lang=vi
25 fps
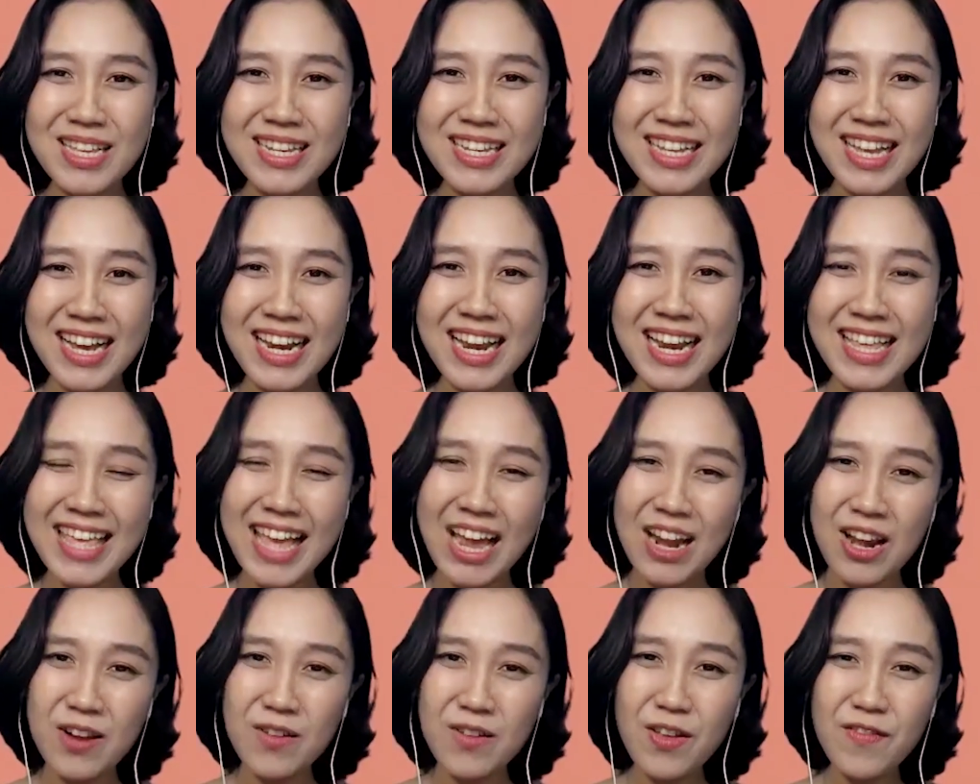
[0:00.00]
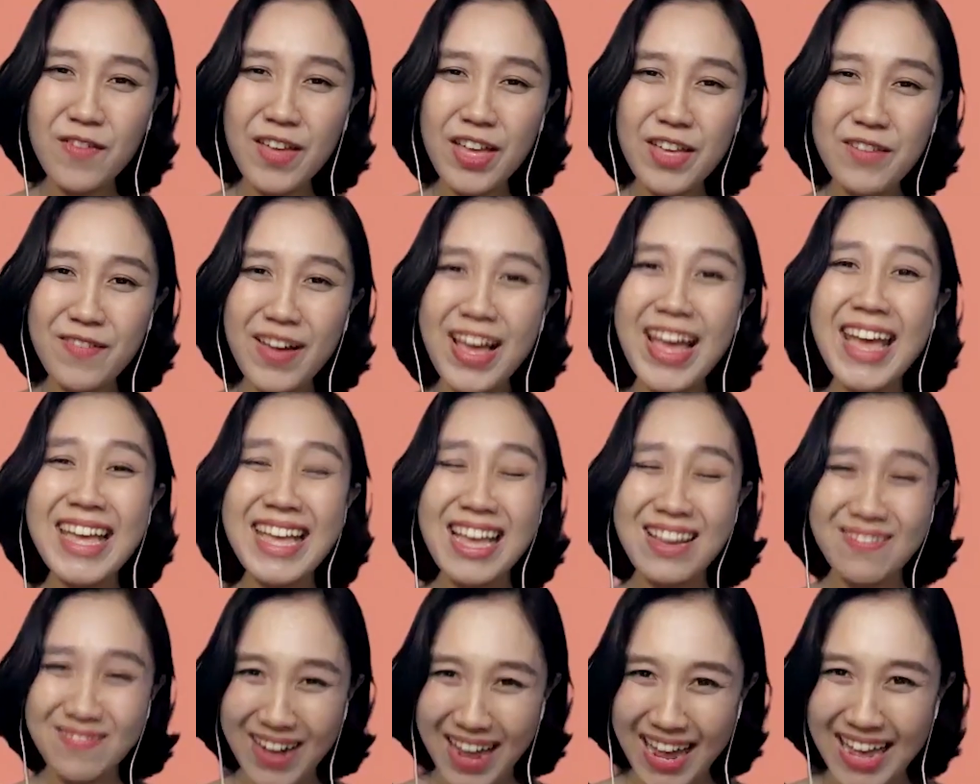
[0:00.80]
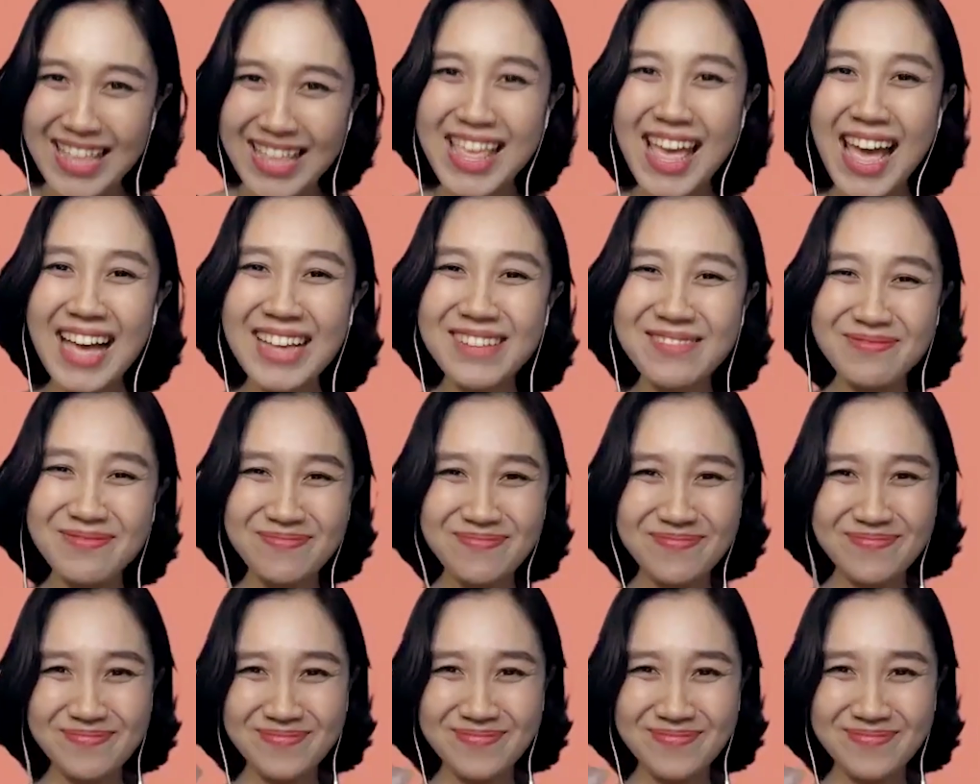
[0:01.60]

xin gửi lời chào đến quý vị và hẹn gặp lại nhé.